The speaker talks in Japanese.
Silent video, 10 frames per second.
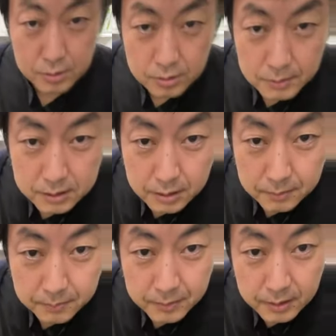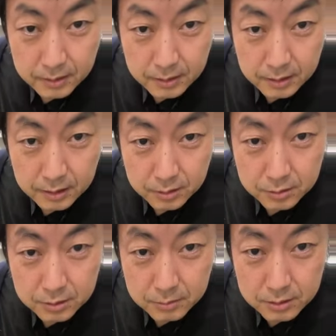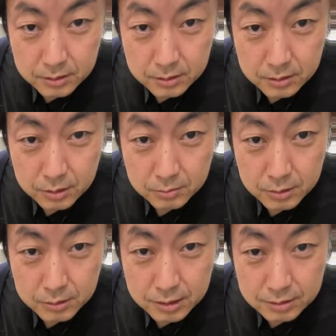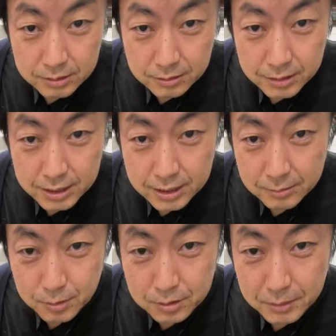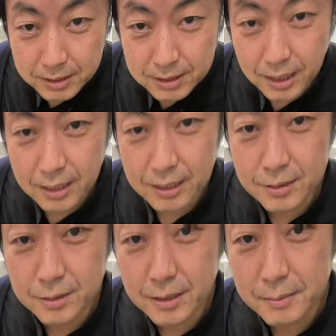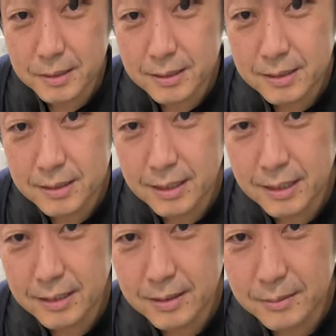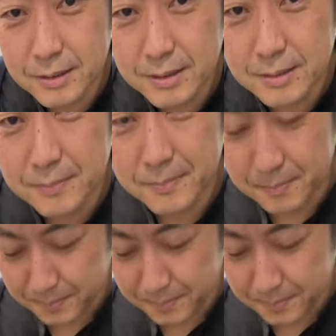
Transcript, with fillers: 感動しましただってクリスマス準備嬉しくて嬉しい気持ちバッチありがとうございますありがとうございます